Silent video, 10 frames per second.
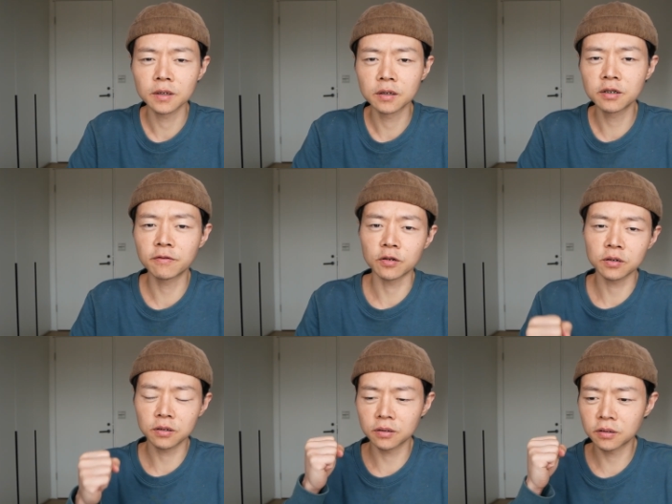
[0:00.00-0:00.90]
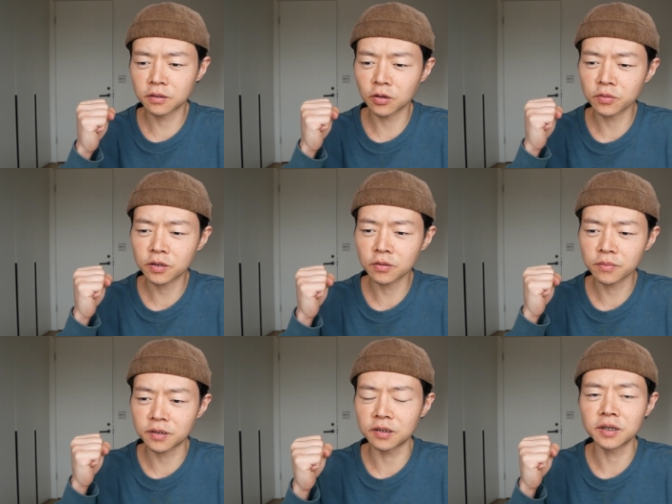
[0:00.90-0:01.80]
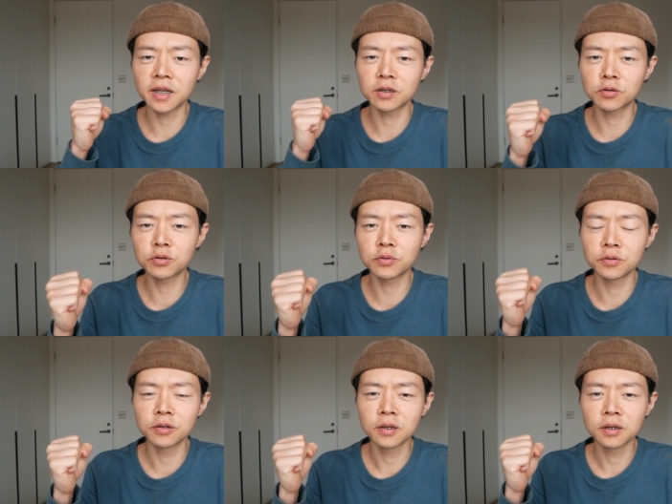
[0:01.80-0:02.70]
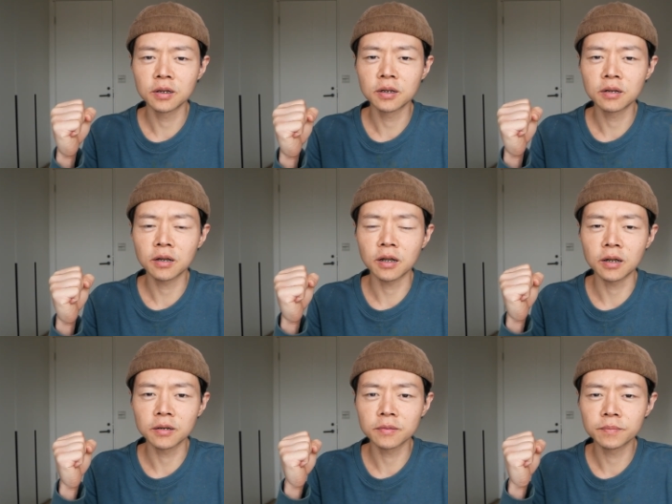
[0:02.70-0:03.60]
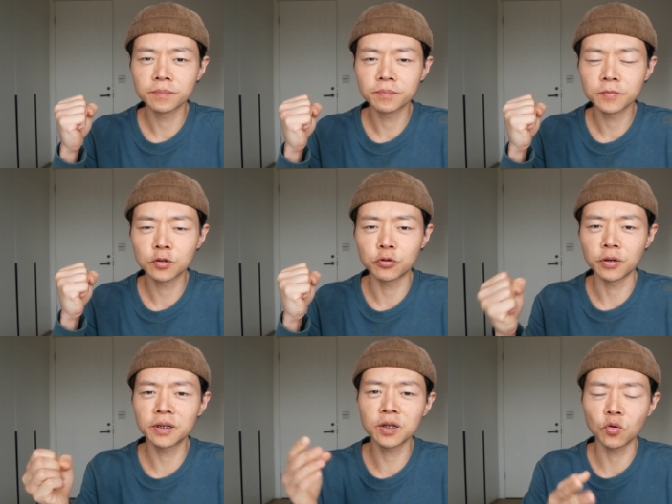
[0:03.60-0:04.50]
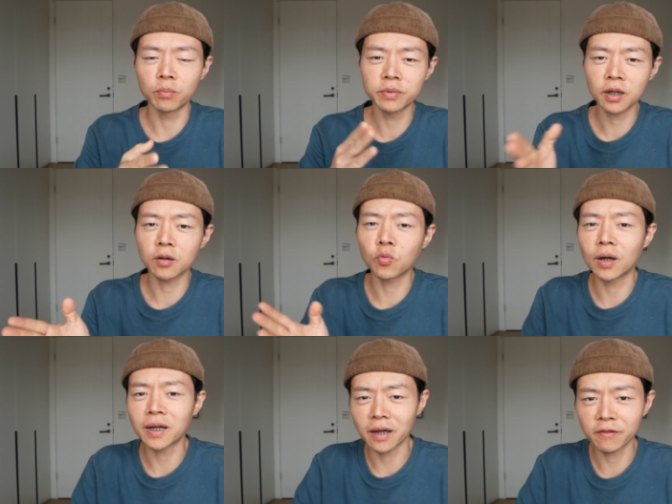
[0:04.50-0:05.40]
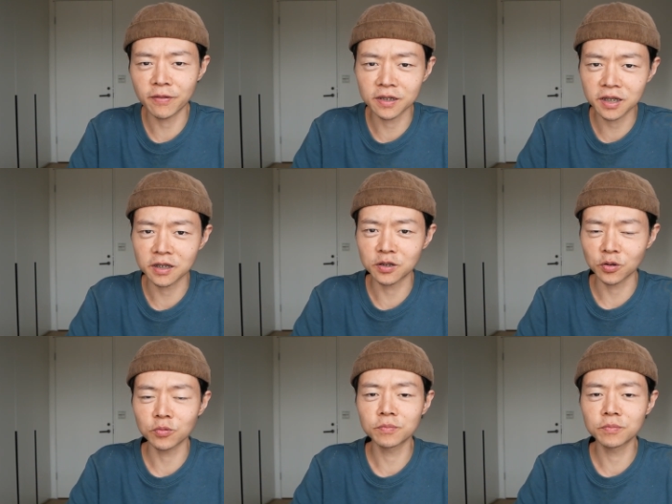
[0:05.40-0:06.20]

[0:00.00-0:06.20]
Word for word: 是否都是用执念去啊决定我们要往哪个方向走，